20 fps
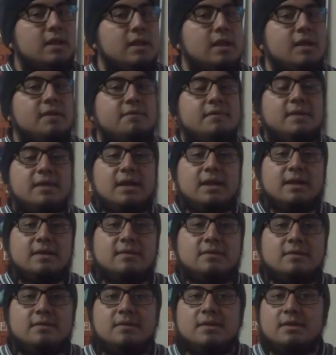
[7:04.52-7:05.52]
la
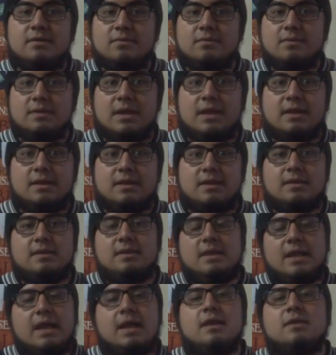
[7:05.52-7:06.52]
Federación de
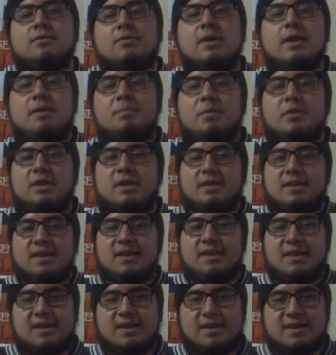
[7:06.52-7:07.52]
Estudiantes de la Escuela
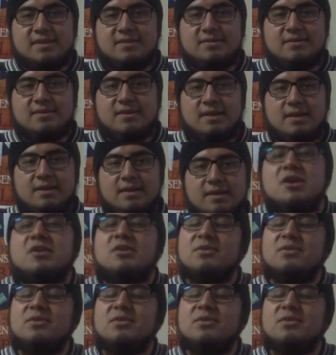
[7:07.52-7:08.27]
Politécnica Nacional.